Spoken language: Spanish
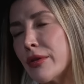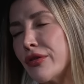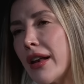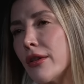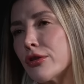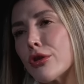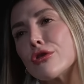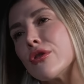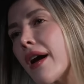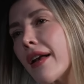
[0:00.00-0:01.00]
me fui a los
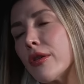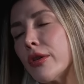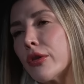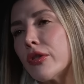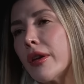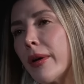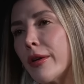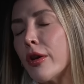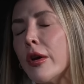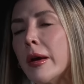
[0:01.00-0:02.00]
8 años, entonces
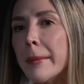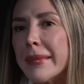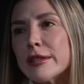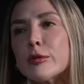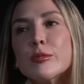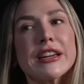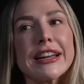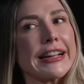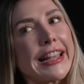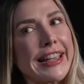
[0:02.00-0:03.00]
bueno me siento muy
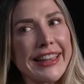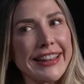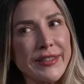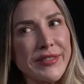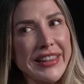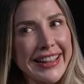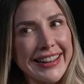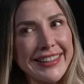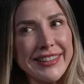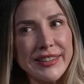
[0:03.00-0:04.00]
caraqueña también.
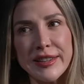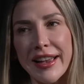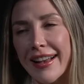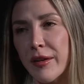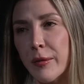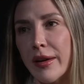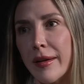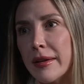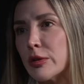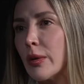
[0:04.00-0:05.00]
Por O sea, como
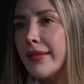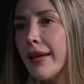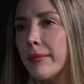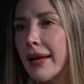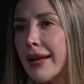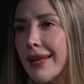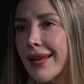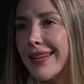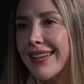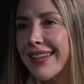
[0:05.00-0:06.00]
que me sueltas en
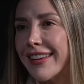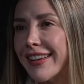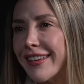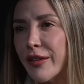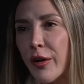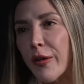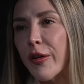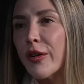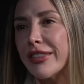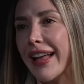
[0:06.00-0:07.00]
Mérida y, no
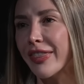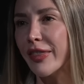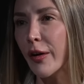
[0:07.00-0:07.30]
conozco tanto